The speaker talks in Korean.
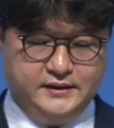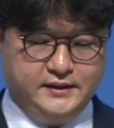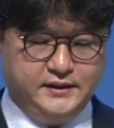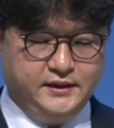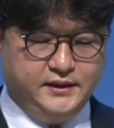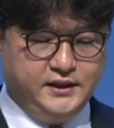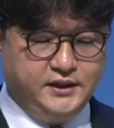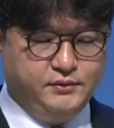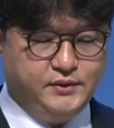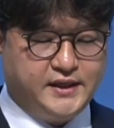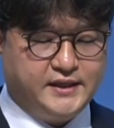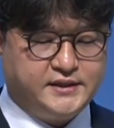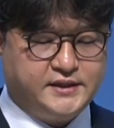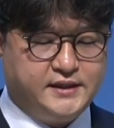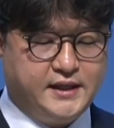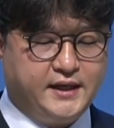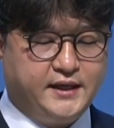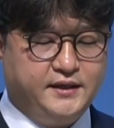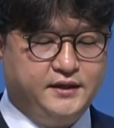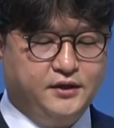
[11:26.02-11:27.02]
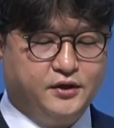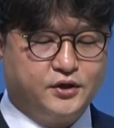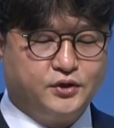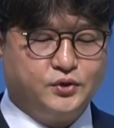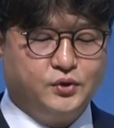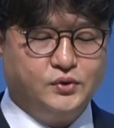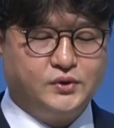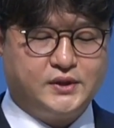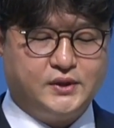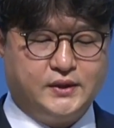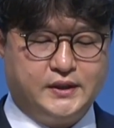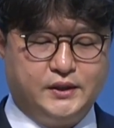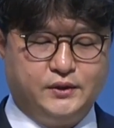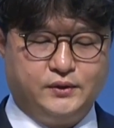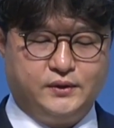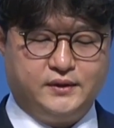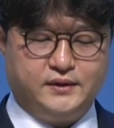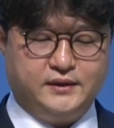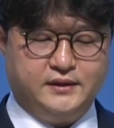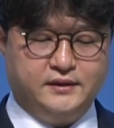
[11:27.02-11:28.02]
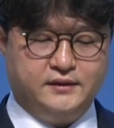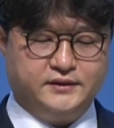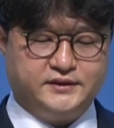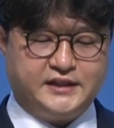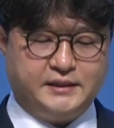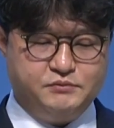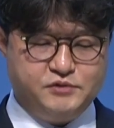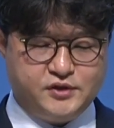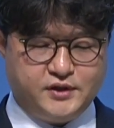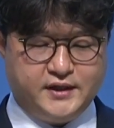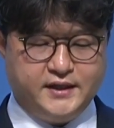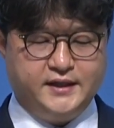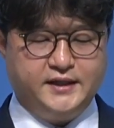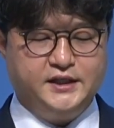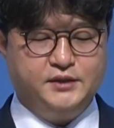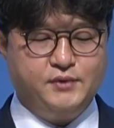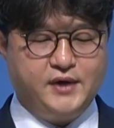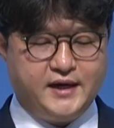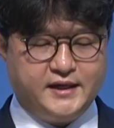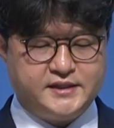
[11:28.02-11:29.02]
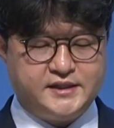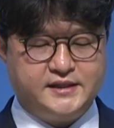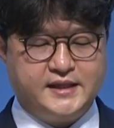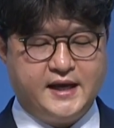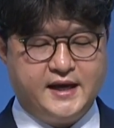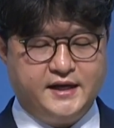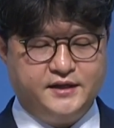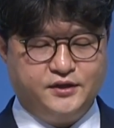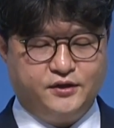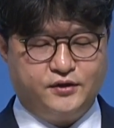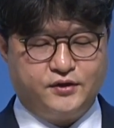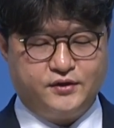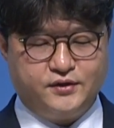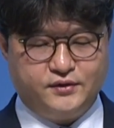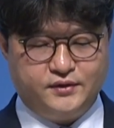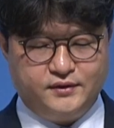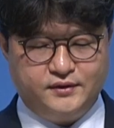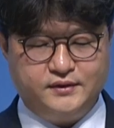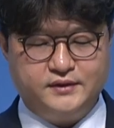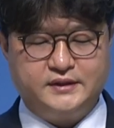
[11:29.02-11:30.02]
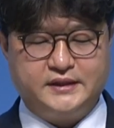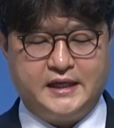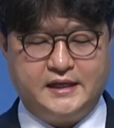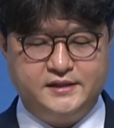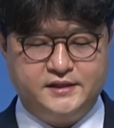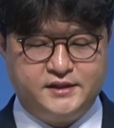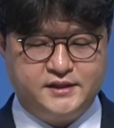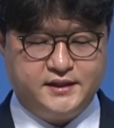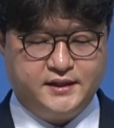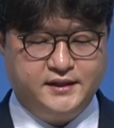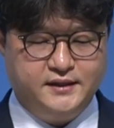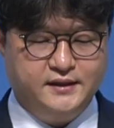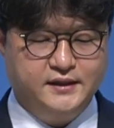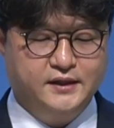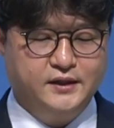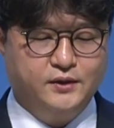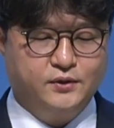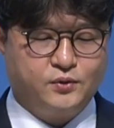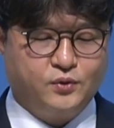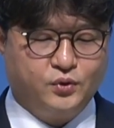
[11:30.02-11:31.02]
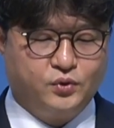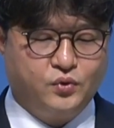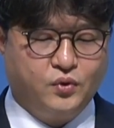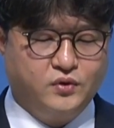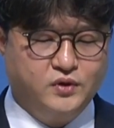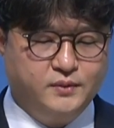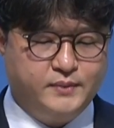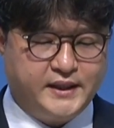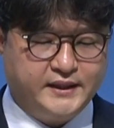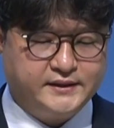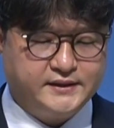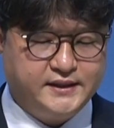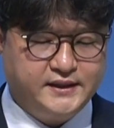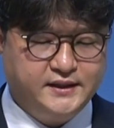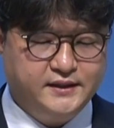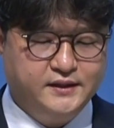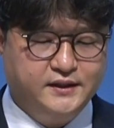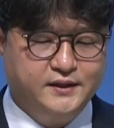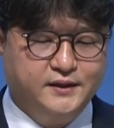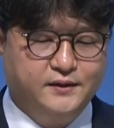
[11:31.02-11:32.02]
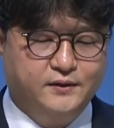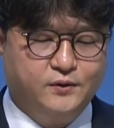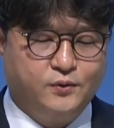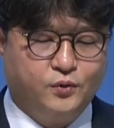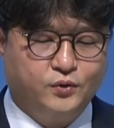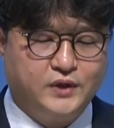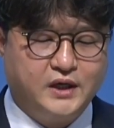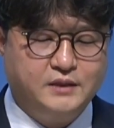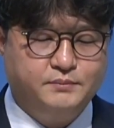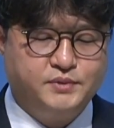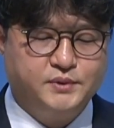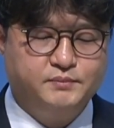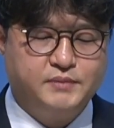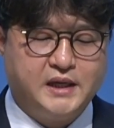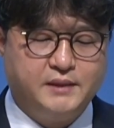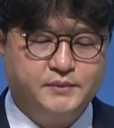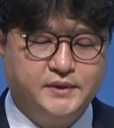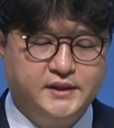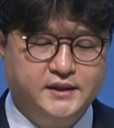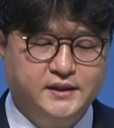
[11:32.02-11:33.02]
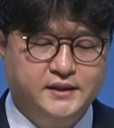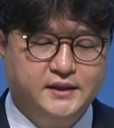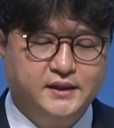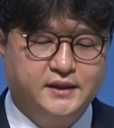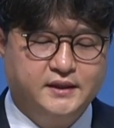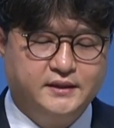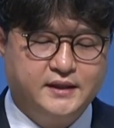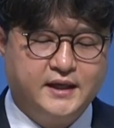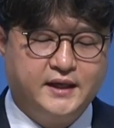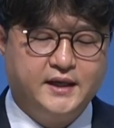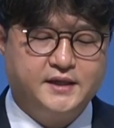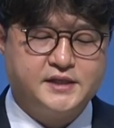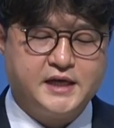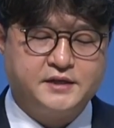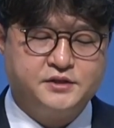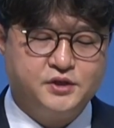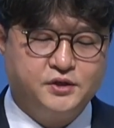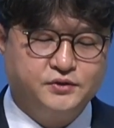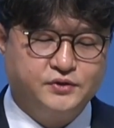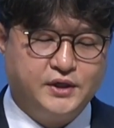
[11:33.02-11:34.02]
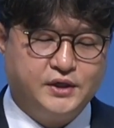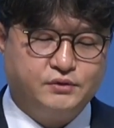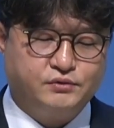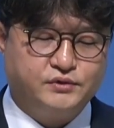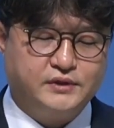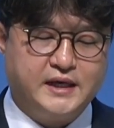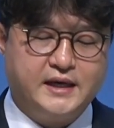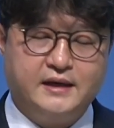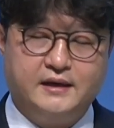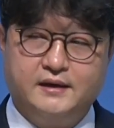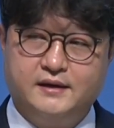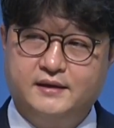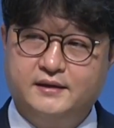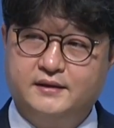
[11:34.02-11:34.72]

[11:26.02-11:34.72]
이와 같이 내게 여러 돌 동안 3절에 어, 이와 같이 내가 여러 달째 고통을 받으니 고달픈 밤이 내게 작정되었구나.